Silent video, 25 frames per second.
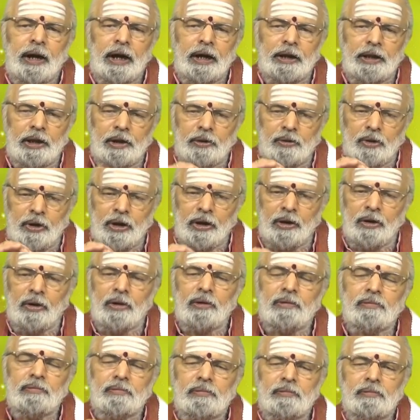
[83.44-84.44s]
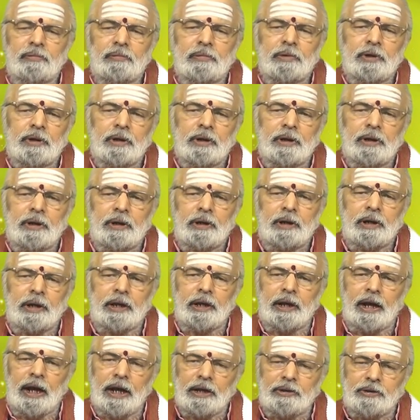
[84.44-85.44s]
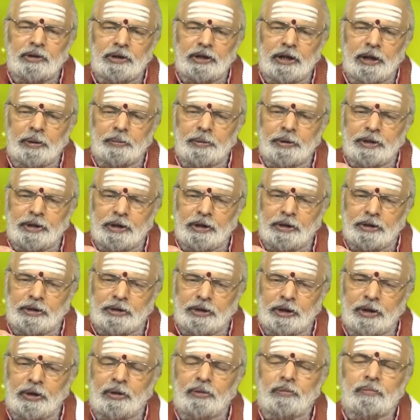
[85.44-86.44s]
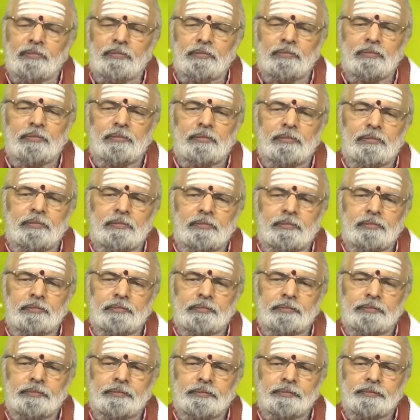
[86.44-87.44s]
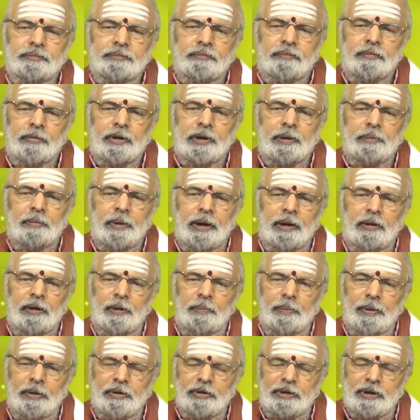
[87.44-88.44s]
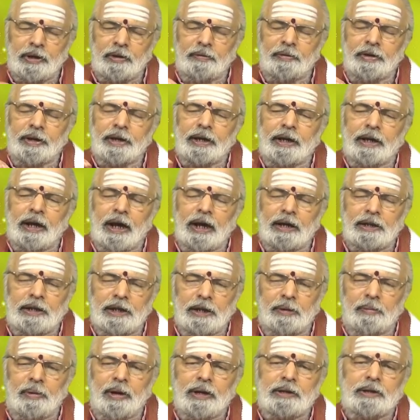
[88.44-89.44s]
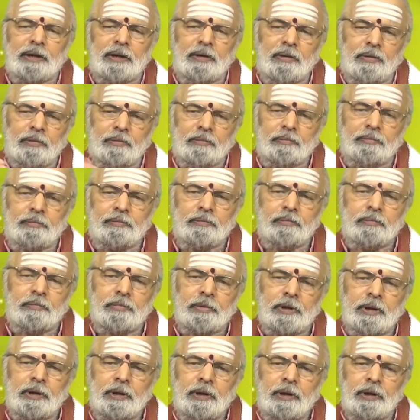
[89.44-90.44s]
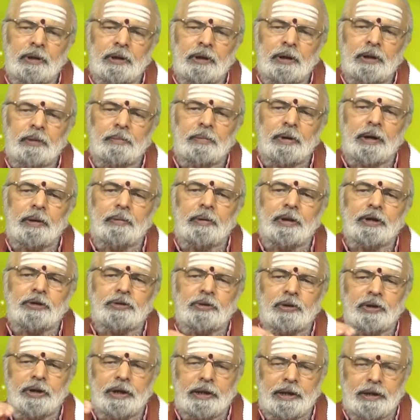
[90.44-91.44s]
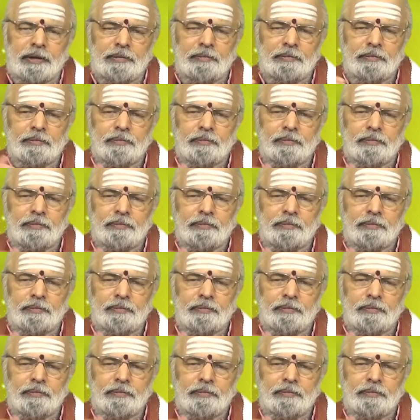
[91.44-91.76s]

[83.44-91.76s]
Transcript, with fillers: అదే కోణంలో ఈ రాష్ట్రం జన్మించిన స్త్రీలు పరమ పవిత్రమైన ఈ కార్తీక మాసంలో పరమేశ్వరుడికి